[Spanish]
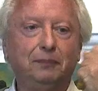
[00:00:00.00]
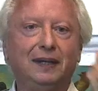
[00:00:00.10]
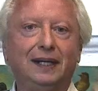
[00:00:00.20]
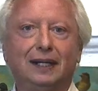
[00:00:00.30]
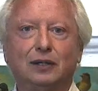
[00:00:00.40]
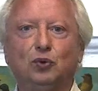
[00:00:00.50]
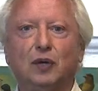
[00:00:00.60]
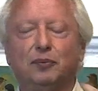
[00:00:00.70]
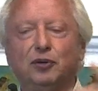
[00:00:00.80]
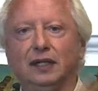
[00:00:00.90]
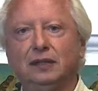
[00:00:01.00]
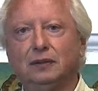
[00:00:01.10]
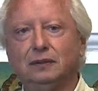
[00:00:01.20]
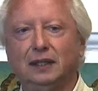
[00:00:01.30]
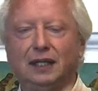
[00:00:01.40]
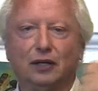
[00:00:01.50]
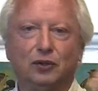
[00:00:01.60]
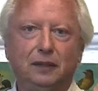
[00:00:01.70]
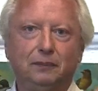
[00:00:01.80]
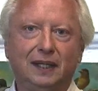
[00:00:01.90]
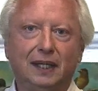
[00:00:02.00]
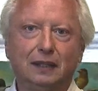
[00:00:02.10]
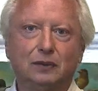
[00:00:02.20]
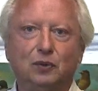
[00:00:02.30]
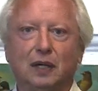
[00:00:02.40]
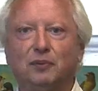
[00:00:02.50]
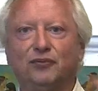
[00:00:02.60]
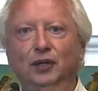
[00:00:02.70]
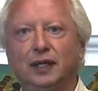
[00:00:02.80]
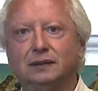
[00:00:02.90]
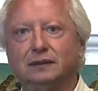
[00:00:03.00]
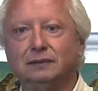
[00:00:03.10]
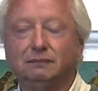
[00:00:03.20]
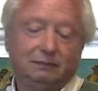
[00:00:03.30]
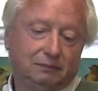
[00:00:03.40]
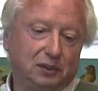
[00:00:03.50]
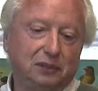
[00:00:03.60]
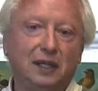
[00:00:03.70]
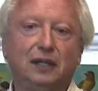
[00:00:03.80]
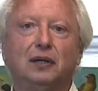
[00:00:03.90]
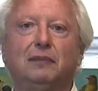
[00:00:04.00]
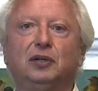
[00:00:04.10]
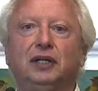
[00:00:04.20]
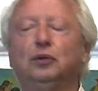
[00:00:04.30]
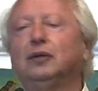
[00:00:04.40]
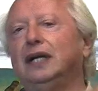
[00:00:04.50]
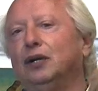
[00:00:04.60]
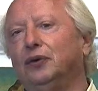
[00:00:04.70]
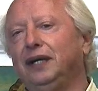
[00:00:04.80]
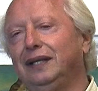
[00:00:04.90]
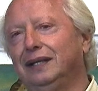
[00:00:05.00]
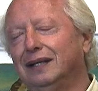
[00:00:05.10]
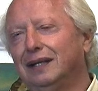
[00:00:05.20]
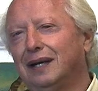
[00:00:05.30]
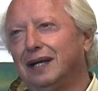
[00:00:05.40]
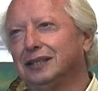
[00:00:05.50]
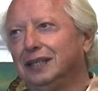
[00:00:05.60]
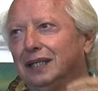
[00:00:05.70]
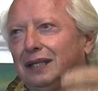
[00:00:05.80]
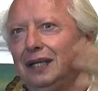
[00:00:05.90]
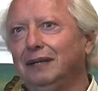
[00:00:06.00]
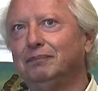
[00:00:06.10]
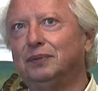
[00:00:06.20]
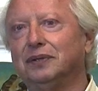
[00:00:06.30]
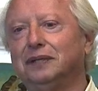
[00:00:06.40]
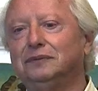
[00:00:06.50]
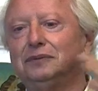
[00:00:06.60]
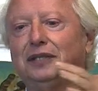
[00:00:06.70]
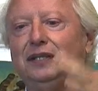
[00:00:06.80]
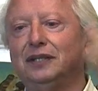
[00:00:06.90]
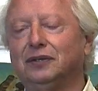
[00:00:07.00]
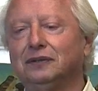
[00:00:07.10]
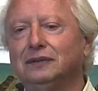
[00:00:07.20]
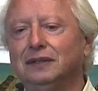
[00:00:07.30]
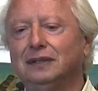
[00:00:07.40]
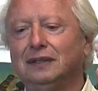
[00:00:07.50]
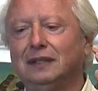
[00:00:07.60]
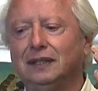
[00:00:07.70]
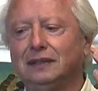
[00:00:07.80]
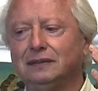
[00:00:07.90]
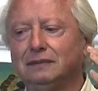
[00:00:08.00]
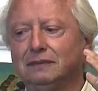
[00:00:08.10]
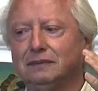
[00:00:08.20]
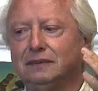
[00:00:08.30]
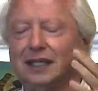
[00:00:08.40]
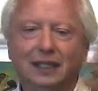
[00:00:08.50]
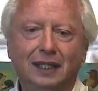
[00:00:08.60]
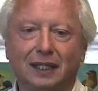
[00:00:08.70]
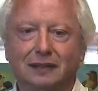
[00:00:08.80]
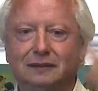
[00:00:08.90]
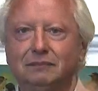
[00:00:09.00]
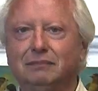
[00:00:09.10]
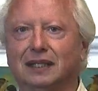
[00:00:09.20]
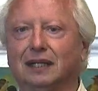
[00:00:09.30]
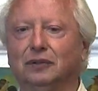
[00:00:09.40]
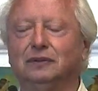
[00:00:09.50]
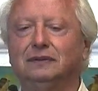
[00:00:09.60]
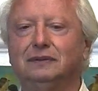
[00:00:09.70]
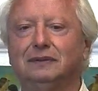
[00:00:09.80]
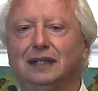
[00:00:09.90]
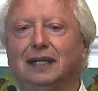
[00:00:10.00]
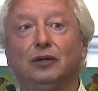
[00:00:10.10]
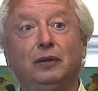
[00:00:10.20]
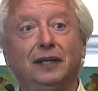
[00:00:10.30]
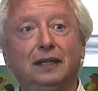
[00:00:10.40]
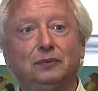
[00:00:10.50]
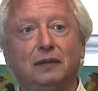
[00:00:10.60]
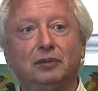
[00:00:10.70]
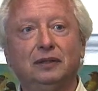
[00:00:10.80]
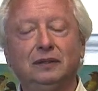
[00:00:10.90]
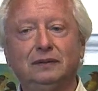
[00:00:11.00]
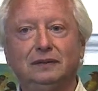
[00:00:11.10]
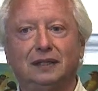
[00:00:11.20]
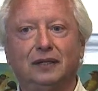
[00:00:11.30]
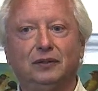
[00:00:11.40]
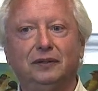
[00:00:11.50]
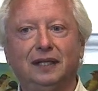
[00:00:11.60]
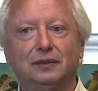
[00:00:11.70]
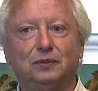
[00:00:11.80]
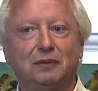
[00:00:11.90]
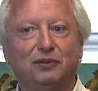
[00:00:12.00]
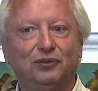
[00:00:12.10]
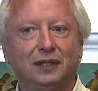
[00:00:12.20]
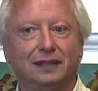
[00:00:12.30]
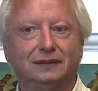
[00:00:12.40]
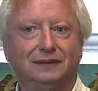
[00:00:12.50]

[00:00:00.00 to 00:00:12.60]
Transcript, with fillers: vera cura por dentro, el aloe vera cura por fuera. Pues un eslogan bonito que lo oí hace ya tiempo de un señor de Canarias. Me encantó. El aloe vera cura por dentro, el aloe vera cura por fuera.